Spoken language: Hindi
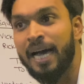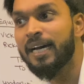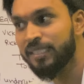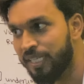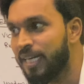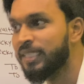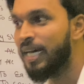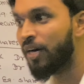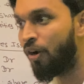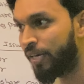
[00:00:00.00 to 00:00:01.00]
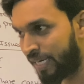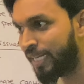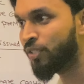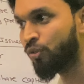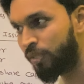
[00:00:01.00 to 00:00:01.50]
लाख शेयर्स का
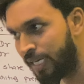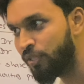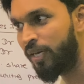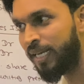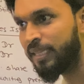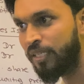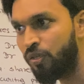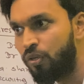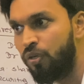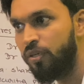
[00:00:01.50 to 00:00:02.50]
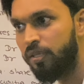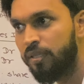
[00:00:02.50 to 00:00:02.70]
कॉन्ट्रैक्ट इसको तो दे दिए ना तीनों को